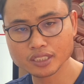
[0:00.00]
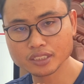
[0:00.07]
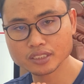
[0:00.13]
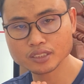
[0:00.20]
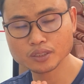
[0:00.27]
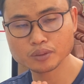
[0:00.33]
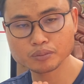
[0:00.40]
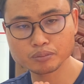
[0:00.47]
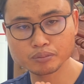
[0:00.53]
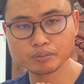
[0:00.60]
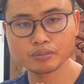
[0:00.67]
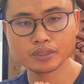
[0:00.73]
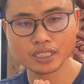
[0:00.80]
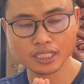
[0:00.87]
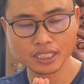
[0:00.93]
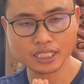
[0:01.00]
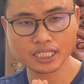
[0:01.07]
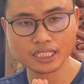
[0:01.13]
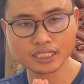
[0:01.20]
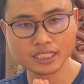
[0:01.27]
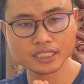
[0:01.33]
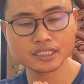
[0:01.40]
xôm
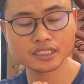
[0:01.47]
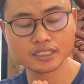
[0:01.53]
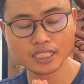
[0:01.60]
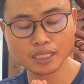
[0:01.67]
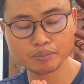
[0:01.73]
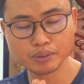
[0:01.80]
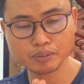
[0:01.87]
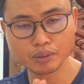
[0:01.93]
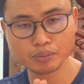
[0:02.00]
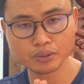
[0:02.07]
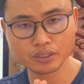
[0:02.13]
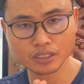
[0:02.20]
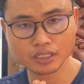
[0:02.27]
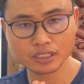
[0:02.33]
khăn tay chia sài vì bóng bóng